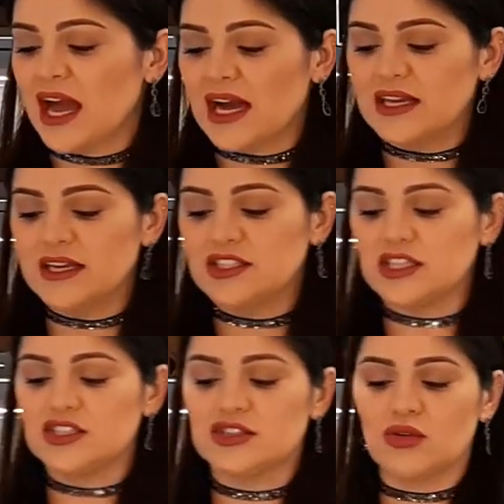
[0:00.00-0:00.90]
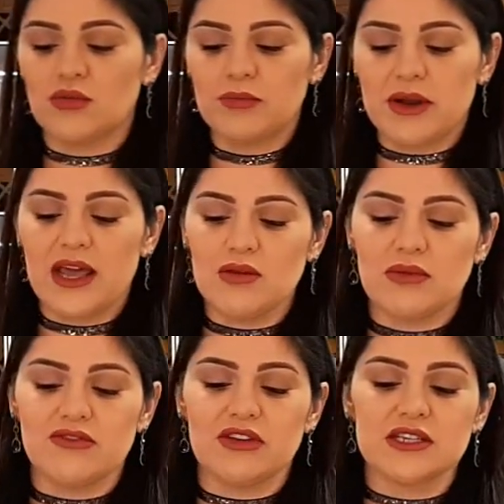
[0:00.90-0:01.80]
Aqui, gente, eu comprei
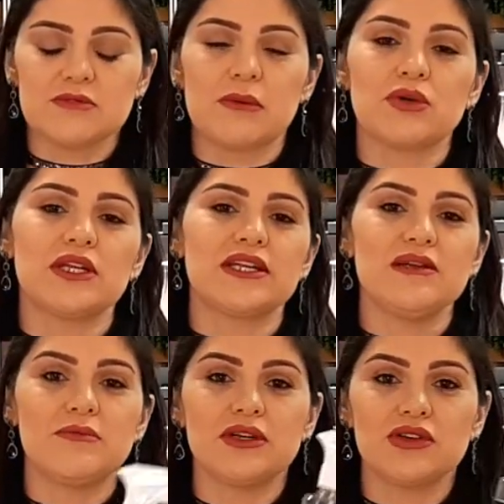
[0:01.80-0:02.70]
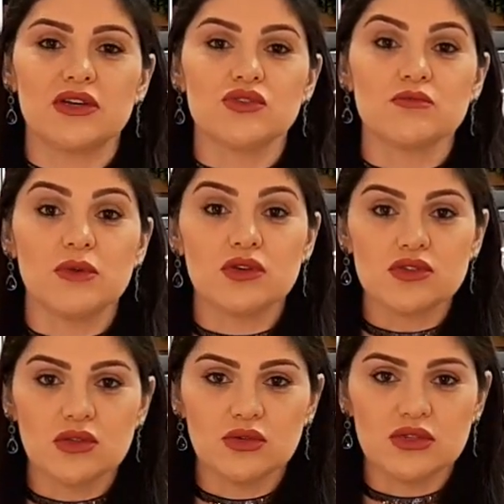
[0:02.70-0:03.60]
uma vez para poder estar tá limpando aqui os meus
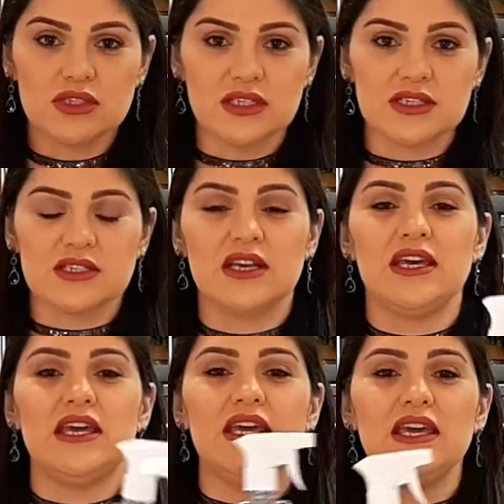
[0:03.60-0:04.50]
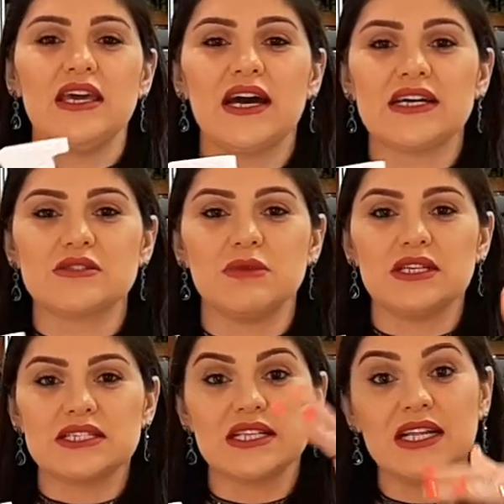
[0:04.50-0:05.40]
lustres e as
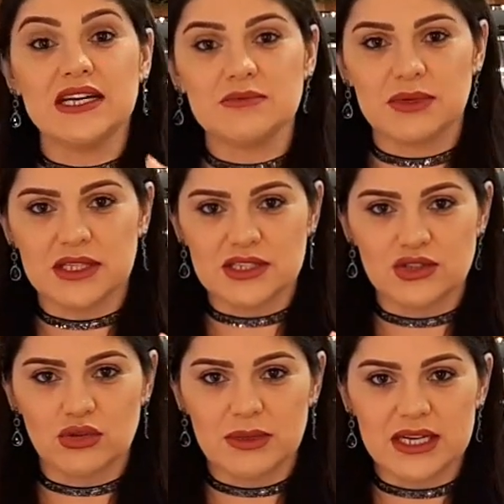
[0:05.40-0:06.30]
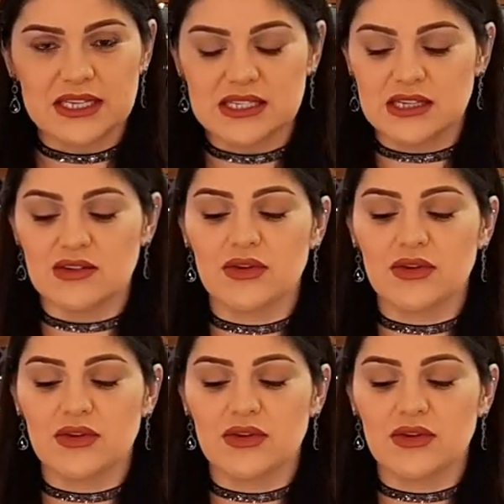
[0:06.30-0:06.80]
minhas lâmpadas de iluminação,